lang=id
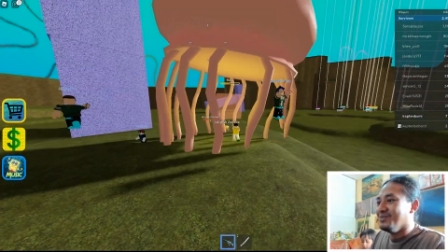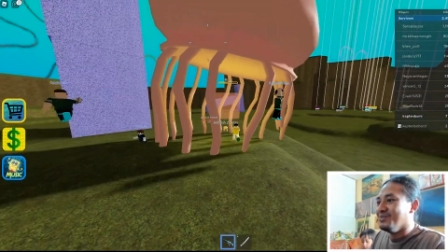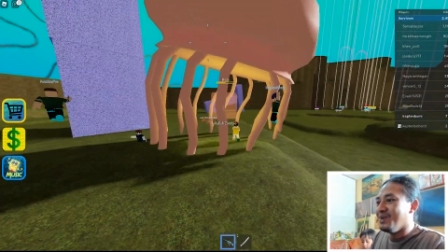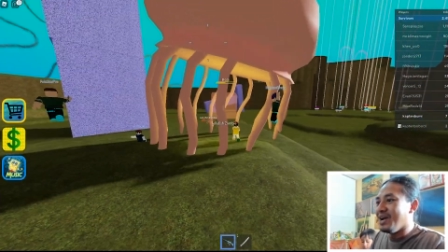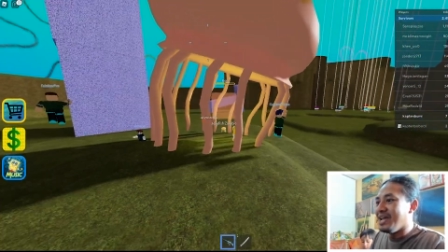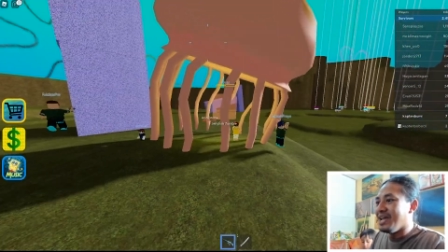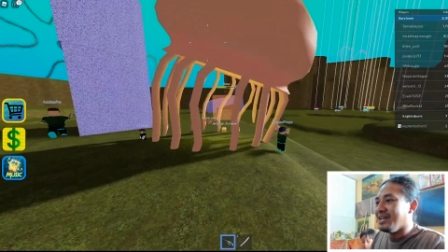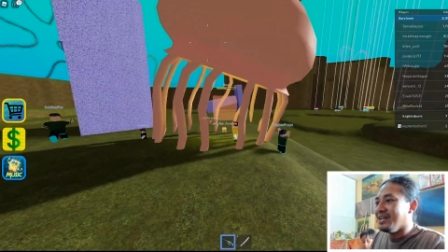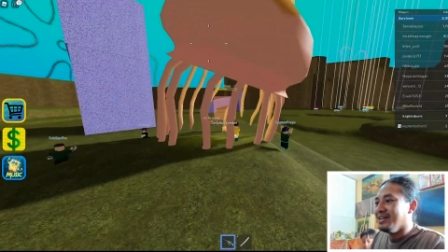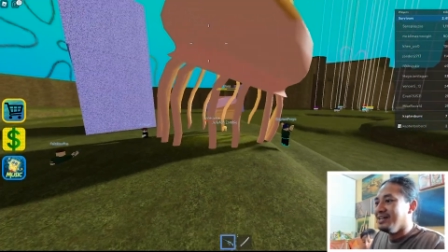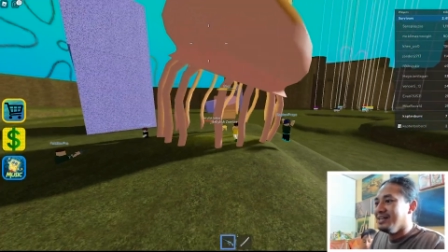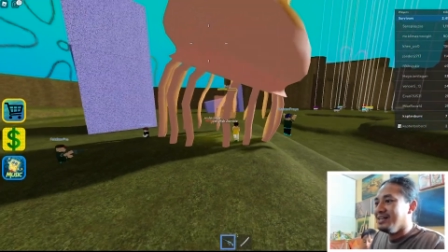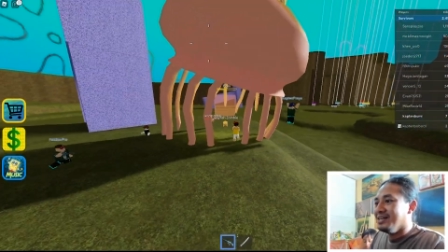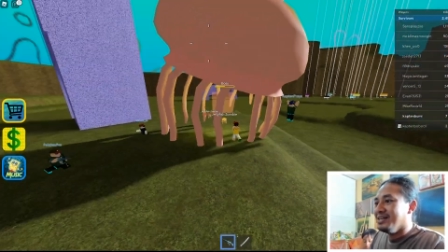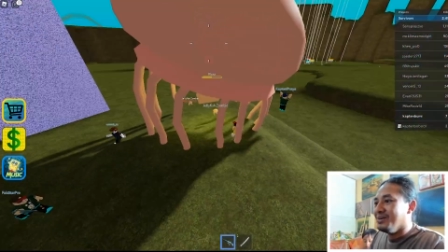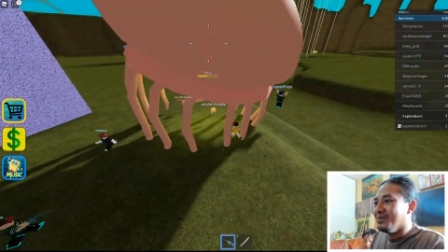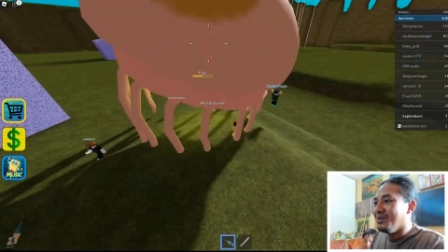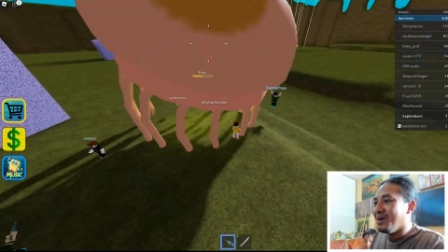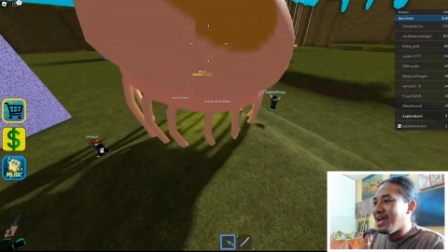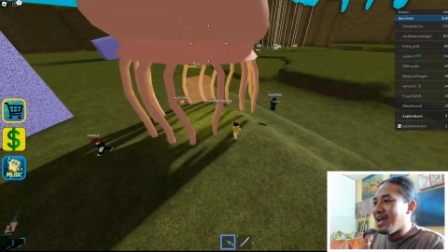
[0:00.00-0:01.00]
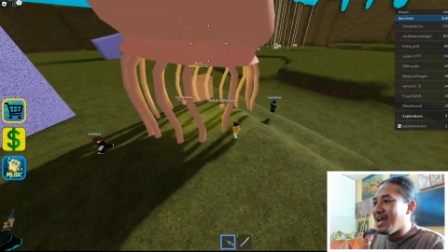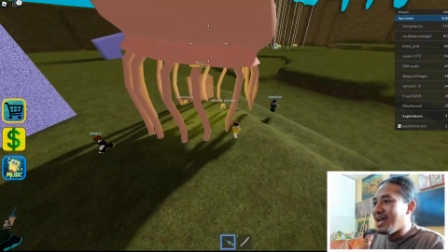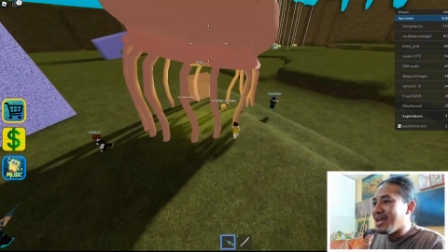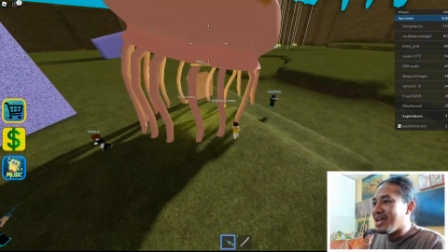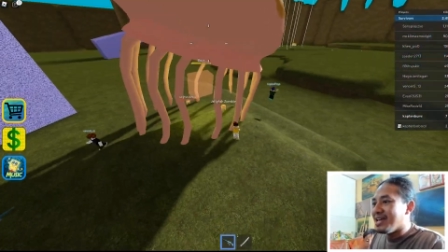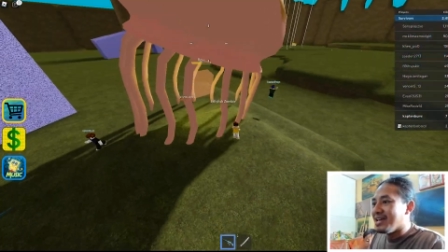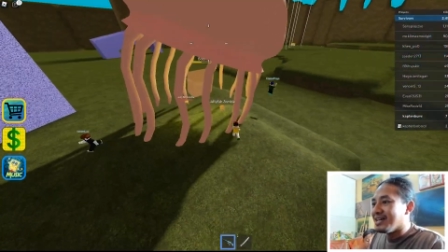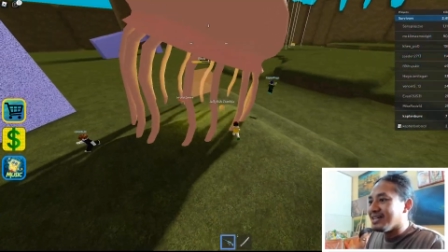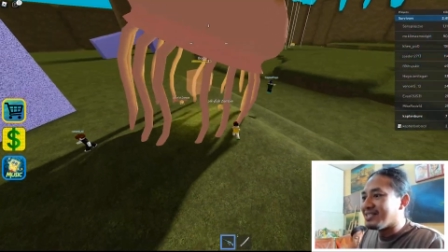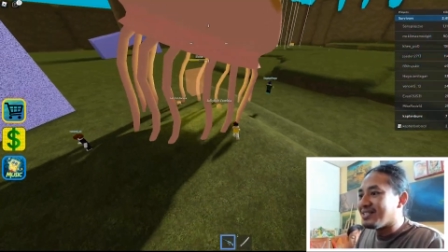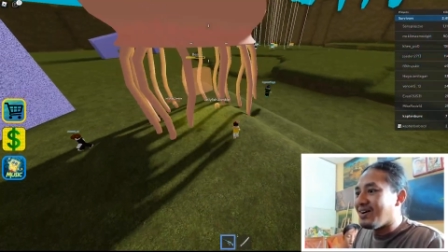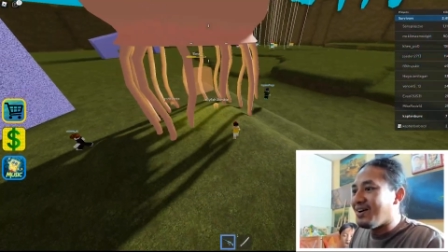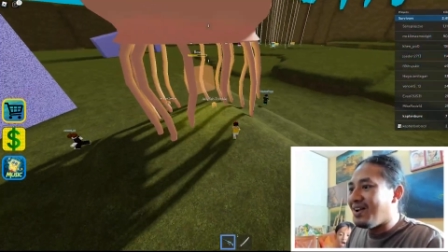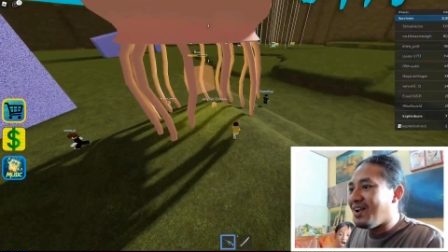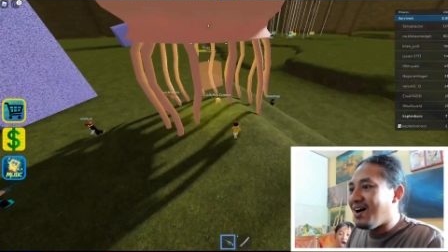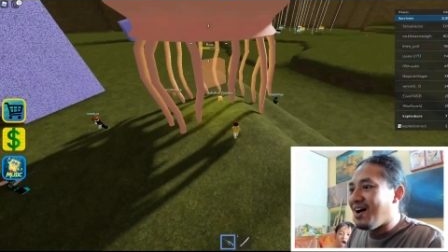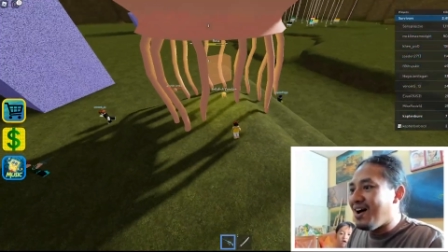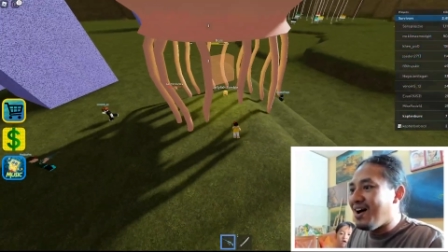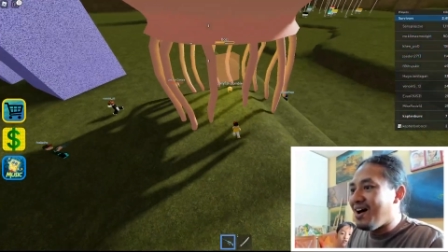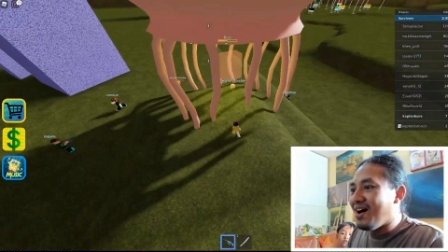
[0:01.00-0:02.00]
Weh, weh,
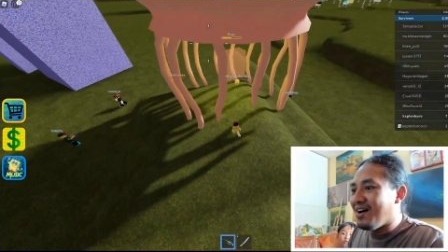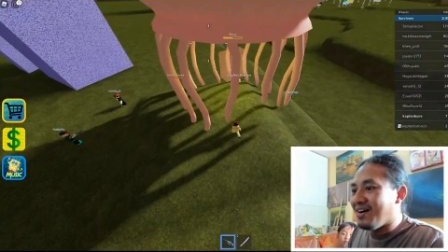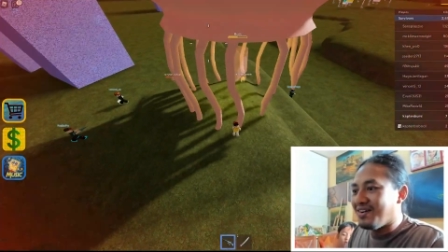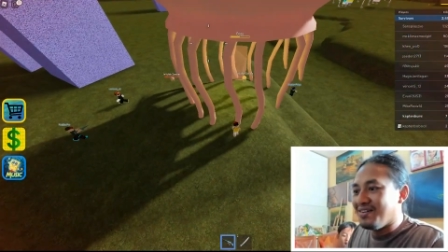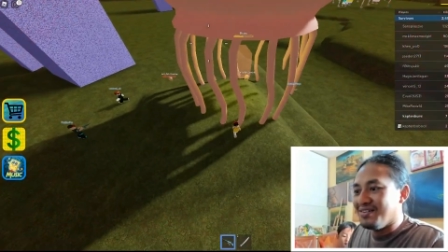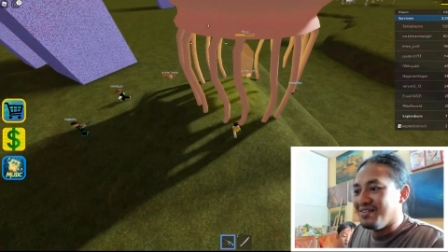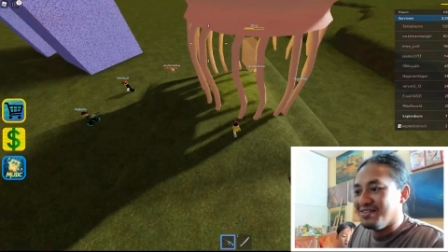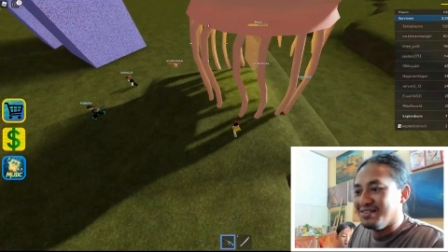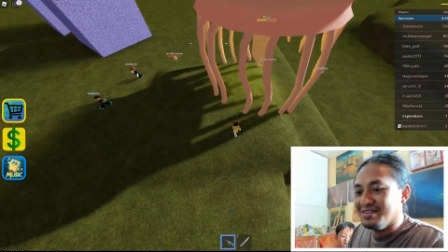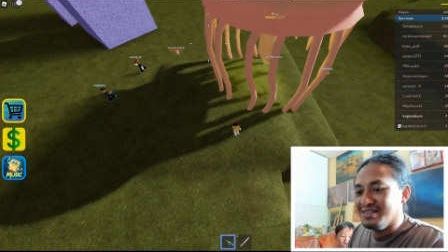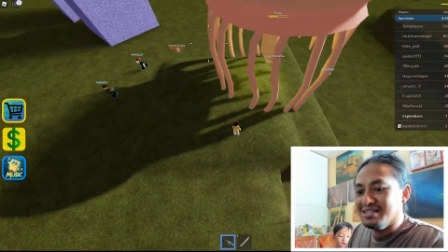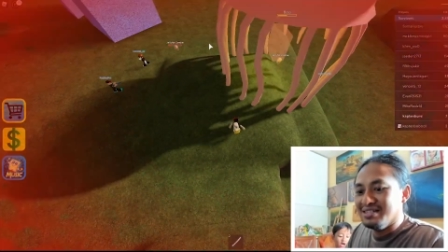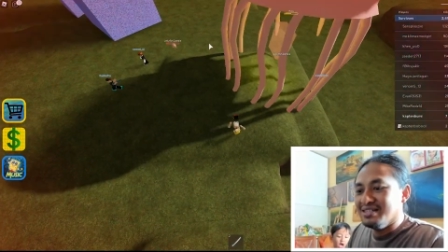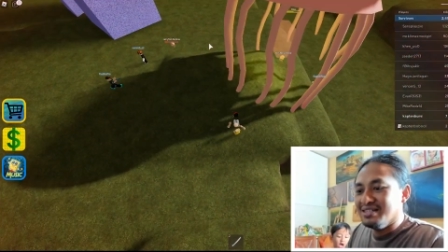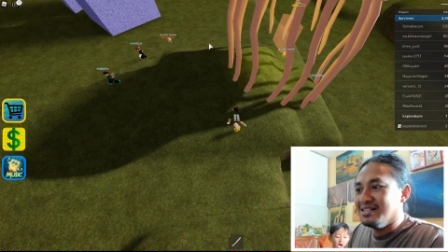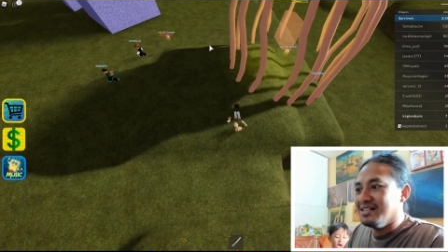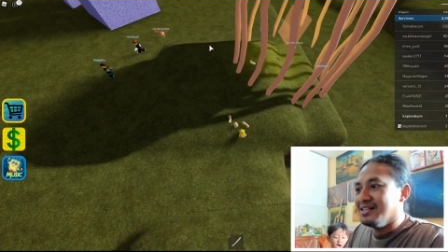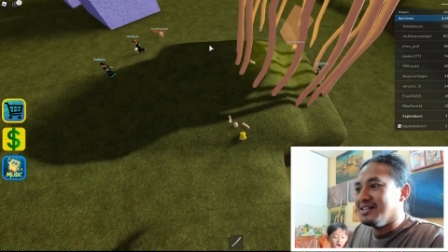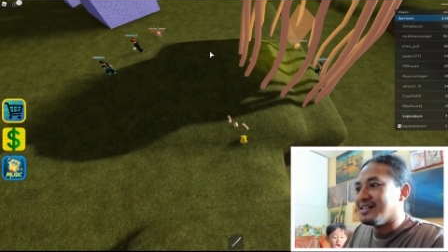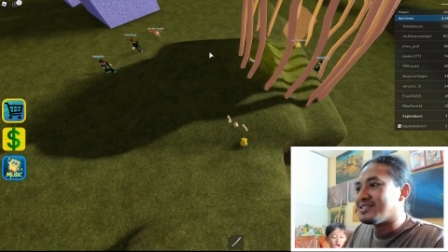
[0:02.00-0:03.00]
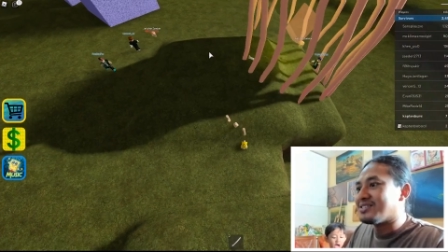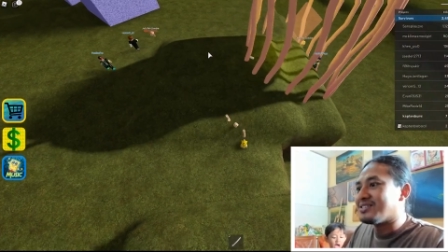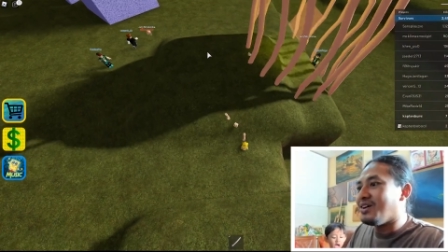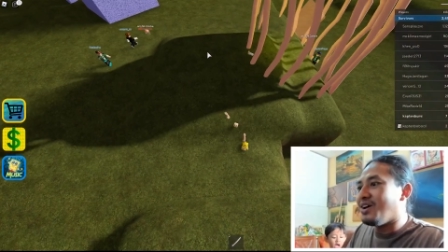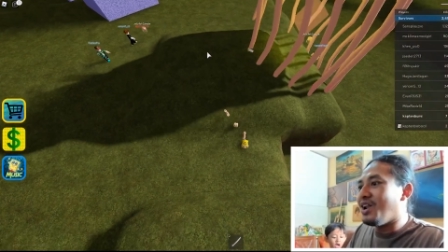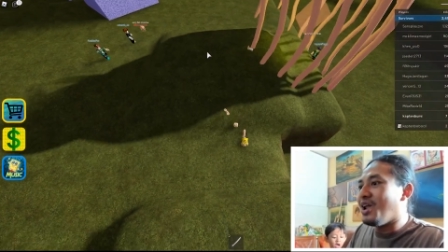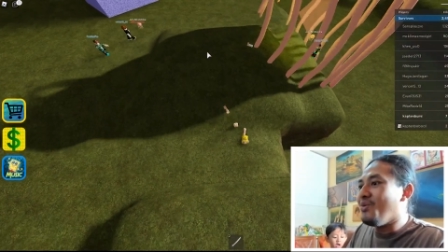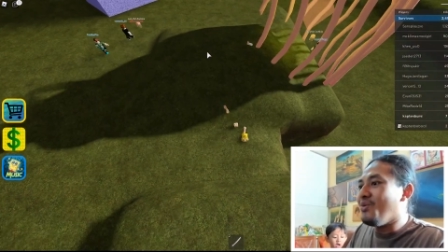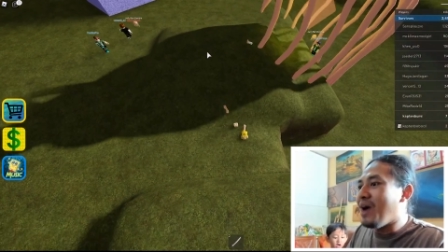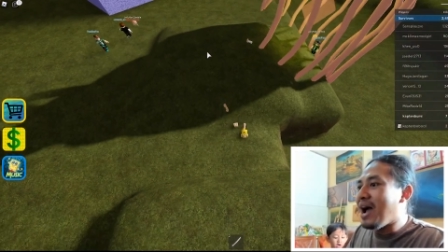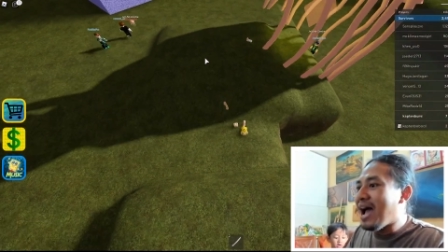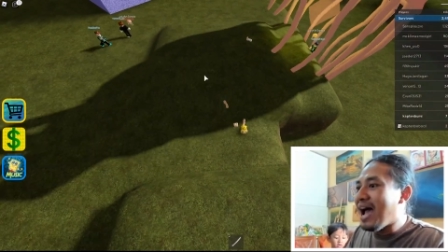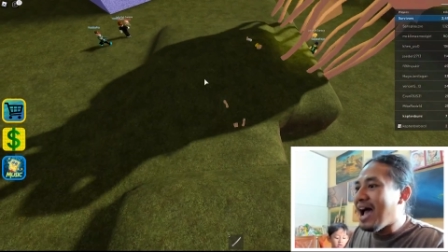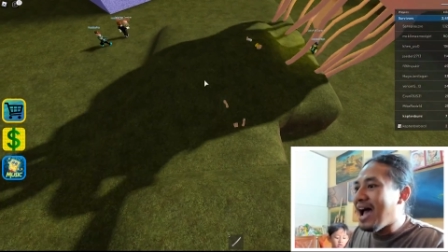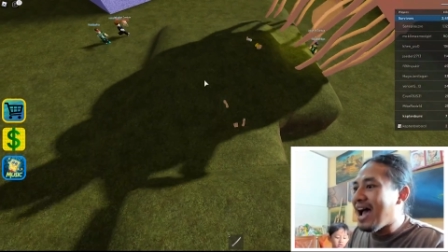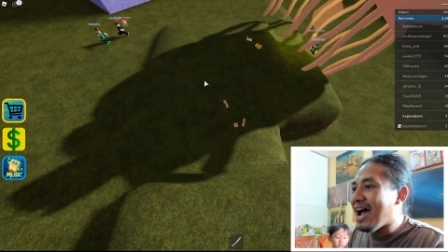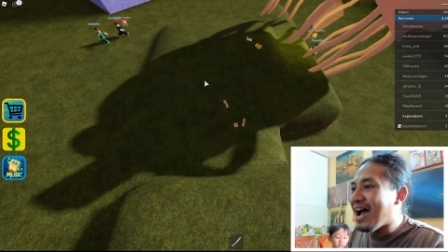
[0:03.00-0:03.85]
tolong. Tolong, wah.